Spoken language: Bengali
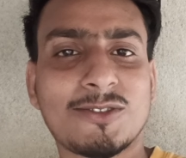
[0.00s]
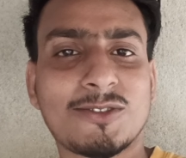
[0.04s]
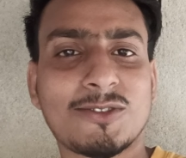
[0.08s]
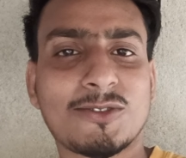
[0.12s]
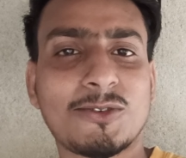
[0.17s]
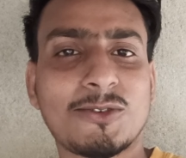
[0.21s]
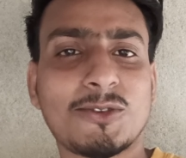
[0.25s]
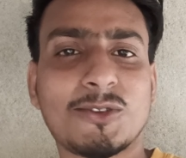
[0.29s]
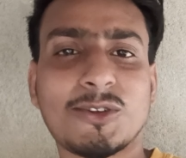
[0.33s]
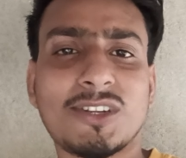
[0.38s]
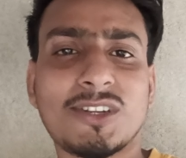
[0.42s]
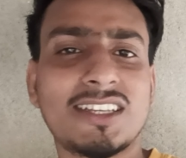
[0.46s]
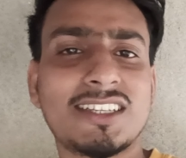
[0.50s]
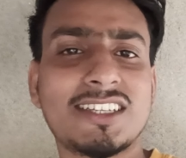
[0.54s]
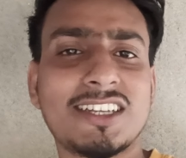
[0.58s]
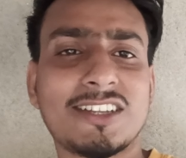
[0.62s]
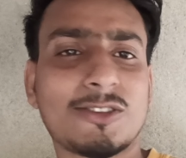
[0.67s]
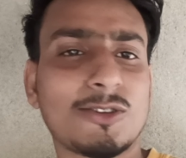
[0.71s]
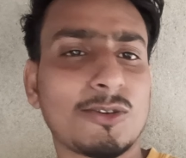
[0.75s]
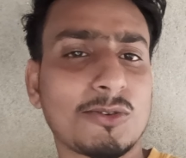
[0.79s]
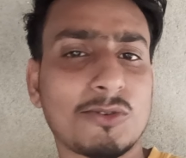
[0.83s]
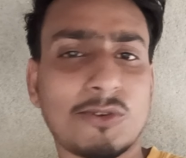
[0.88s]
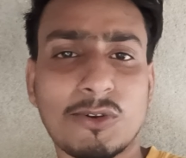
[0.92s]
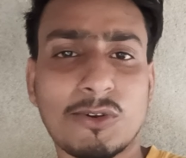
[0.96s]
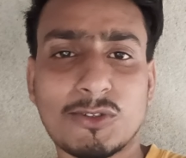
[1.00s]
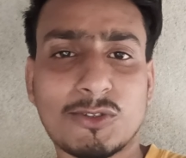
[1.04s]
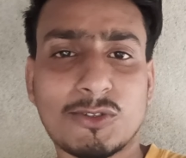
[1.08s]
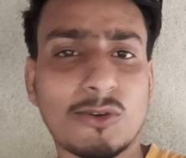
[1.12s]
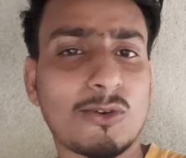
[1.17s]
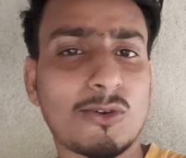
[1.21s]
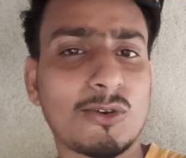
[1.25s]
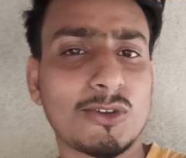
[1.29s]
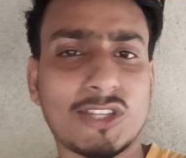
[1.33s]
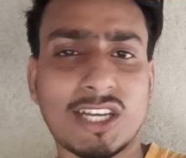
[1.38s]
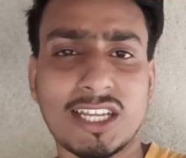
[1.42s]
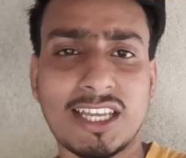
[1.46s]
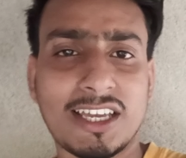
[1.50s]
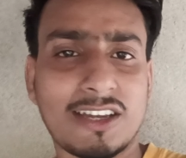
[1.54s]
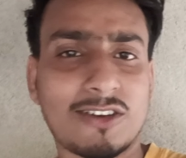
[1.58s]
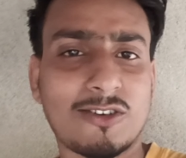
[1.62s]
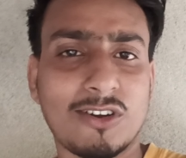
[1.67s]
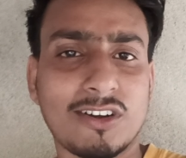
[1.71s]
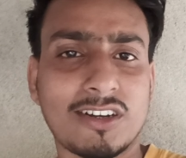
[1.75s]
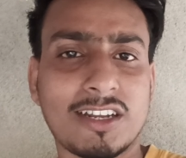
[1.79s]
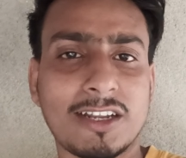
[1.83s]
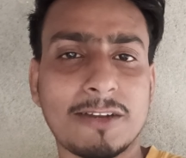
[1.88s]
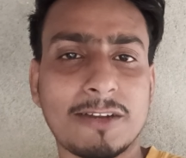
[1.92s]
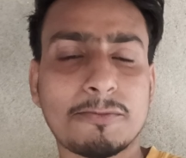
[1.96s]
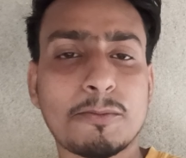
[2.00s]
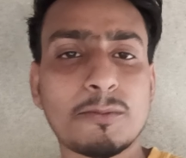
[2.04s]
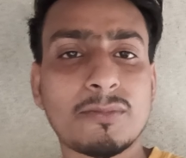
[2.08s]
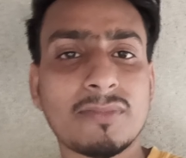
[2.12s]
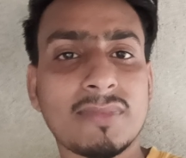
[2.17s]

তুই তো নিজের তোর কোনো যোগ্যতা নেই কন্টেন্ট